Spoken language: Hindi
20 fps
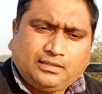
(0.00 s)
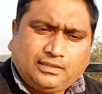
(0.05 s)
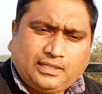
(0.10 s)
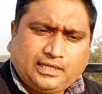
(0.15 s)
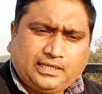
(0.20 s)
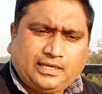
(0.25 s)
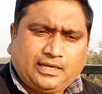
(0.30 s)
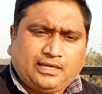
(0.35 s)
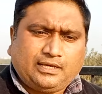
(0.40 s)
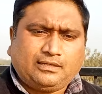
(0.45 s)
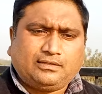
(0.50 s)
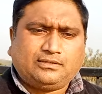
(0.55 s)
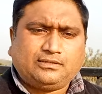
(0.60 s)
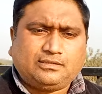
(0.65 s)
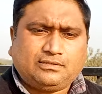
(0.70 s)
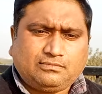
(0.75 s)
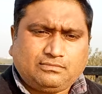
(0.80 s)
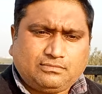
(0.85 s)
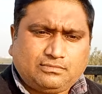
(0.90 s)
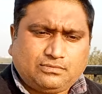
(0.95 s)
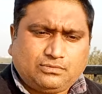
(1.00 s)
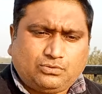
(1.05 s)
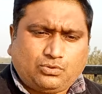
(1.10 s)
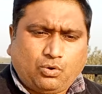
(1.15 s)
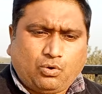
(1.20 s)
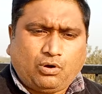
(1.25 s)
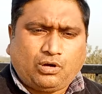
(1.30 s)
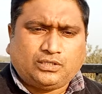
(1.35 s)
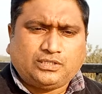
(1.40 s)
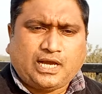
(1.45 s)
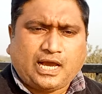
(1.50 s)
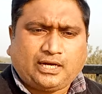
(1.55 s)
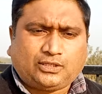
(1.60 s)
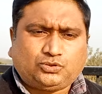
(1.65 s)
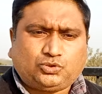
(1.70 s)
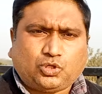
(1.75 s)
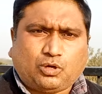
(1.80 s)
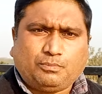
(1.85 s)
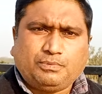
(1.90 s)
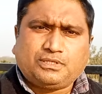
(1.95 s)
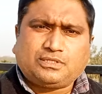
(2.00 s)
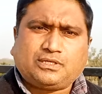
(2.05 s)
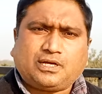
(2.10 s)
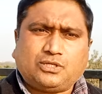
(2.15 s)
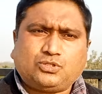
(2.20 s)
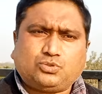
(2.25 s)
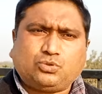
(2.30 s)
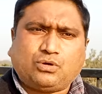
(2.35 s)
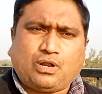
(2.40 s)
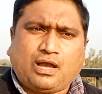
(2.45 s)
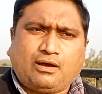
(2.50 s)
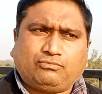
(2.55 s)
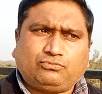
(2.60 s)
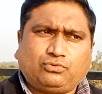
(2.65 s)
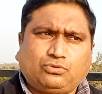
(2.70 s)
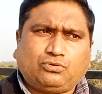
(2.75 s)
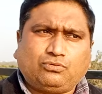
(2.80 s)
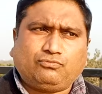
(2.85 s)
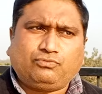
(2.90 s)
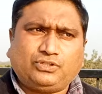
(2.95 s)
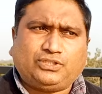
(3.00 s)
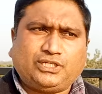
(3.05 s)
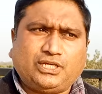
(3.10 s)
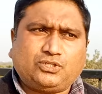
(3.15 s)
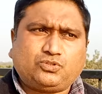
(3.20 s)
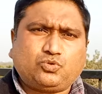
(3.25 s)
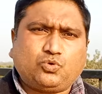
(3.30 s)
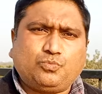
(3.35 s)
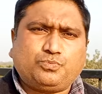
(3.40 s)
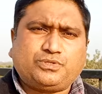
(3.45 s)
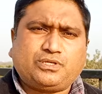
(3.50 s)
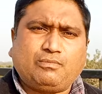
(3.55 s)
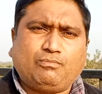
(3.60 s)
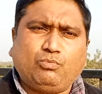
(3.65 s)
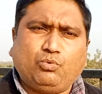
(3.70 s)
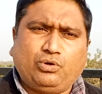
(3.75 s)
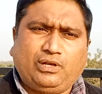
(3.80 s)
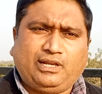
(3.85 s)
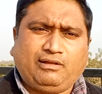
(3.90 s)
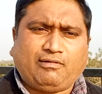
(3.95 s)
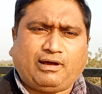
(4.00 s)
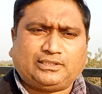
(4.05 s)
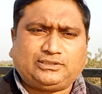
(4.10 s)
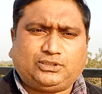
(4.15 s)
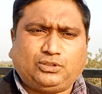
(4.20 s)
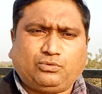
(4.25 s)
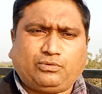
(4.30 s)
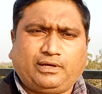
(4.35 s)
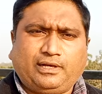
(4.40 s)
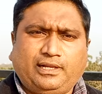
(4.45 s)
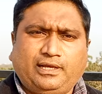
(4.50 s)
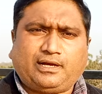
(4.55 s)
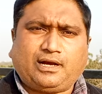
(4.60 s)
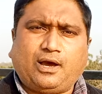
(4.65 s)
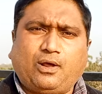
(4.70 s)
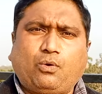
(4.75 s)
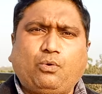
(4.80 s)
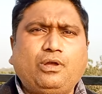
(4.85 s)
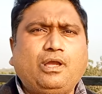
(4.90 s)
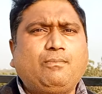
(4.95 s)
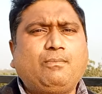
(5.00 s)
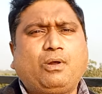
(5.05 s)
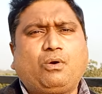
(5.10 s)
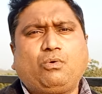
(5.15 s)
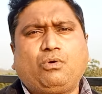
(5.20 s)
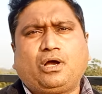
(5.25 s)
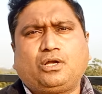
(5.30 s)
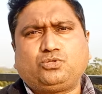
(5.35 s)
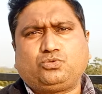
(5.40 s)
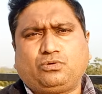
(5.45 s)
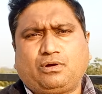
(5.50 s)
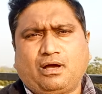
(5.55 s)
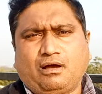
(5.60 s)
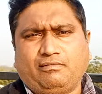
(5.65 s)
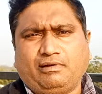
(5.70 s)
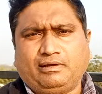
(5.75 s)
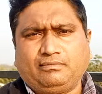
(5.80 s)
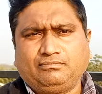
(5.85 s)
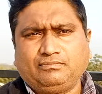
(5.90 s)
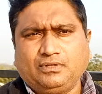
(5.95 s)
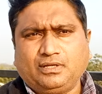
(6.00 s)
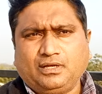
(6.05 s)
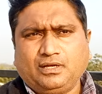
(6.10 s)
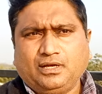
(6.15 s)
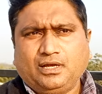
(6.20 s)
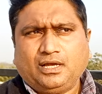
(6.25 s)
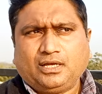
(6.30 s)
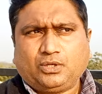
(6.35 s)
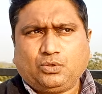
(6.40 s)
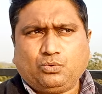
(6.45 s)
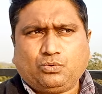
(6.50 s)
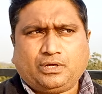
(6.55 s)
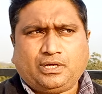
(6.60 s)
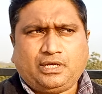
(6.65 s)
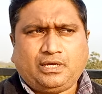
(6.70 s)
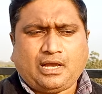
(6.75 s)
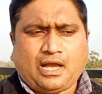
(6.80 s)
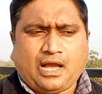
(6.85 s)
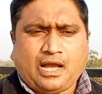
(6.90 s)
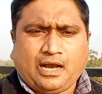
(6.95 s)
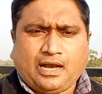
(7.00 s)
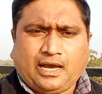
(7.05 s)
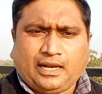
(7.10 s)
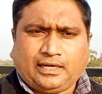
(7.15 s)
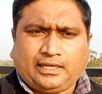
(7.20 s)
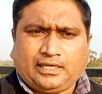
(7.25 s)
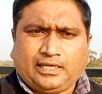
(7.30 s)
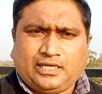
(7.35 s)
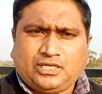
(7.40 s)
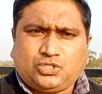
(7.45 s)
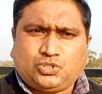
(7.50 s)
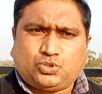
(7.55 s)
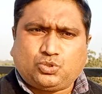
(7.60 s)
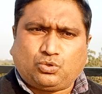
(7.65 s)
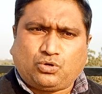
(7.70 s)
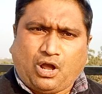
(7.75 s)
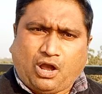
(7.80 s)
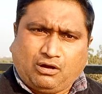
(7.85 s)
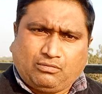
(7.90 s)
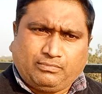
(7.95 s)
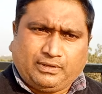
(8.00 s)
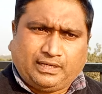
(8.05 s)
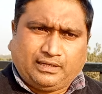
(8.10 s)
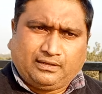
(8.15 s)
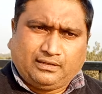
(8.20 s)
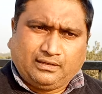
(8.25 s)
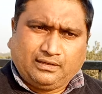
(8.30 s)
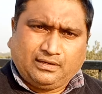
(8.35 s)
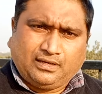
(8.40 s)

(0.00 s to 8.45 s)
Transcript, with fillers: देखिए 2024 का चुनाव तो विशेष रूप से मूल निवासियों के लिए करो या मरो का चुनाव है हम्म। क्योंकि अगर इस चुनाव में